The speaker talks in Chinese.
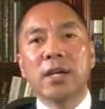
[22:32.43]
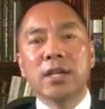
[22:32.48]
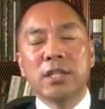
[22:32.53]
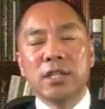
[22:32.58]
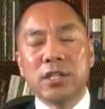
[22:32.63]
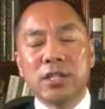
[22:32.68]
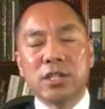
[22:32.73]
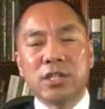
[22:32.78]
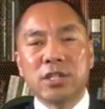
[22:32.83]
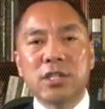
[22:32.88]

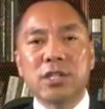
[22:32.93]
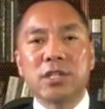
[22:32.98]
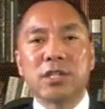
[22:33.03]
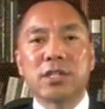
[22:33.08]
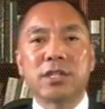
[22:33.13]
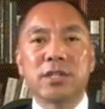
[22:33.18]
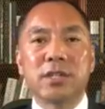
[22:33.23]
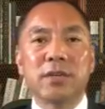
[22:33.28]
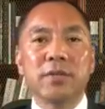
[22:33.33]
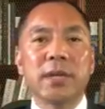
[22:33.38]
以事
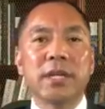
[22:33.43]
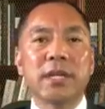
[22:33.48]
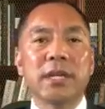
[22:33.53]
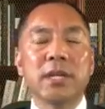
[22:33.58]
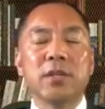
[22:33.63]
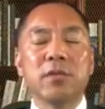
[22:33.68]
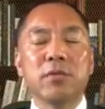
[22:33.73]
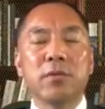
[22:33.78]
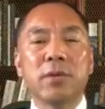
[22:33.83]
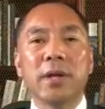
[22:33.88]
实为
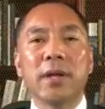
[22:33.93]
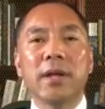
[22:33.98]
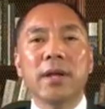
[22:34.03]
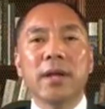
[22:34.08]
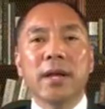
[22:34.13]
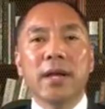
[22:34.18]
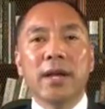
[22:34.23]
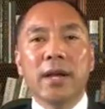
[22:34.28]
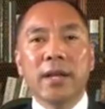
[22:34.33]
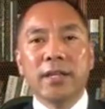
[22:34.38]
根据，
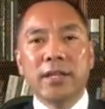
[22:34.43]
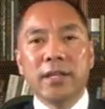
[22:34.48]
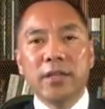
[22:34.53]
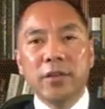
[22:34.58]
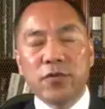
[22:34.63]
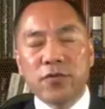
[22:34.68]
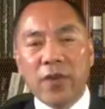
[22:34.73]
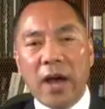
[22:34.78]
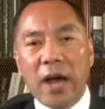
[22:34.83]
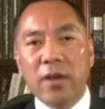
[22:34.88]
呃，
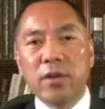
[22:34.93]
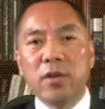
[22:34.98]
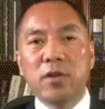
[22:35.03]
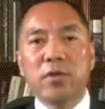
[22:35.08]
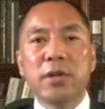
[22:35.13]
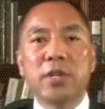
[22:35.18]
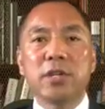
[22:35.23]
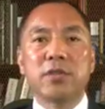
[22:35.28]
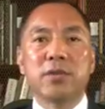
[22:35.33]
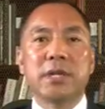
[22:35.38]
以法律
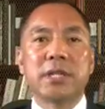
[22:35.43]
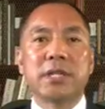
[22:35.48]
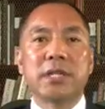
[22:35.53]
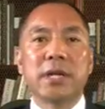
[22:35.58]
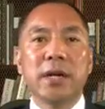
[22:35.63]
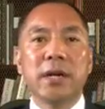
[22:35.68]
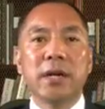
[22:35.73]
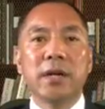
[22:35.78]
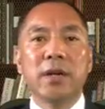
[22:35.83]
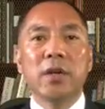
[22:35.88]
为准
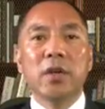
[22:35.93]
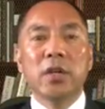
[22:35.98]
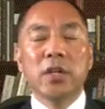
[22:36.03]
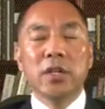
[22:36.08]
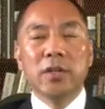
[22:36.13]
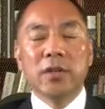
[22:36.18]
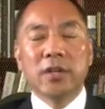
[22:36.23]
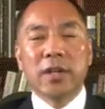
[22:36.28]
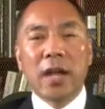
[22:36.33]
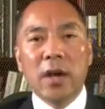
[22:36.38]
绳，
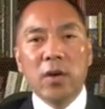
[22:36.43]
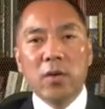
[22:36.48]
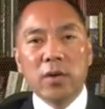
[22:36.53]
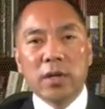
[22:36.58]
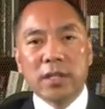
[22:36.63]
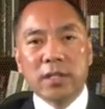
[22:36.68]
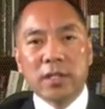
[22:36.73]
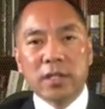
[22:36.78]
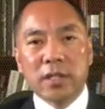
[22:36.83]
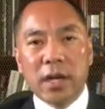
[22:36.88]
以然后
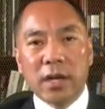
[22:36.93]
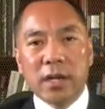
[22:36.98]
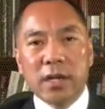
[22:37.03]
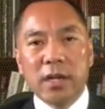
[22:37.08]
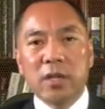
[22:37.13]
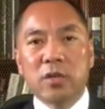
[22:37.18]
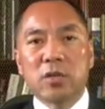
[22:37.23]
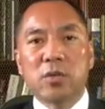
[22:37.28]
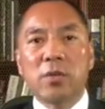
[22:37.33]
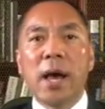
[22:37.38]
讲
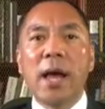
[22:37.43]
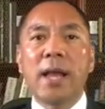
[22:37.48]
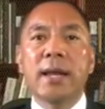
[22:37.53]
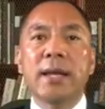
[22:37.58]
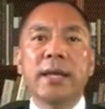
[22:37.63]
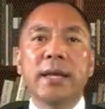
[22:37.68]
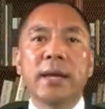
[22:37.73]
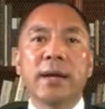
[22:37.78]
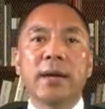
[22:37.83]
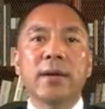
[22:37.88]
各种案
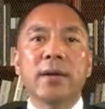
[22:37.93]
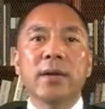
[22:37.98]
例，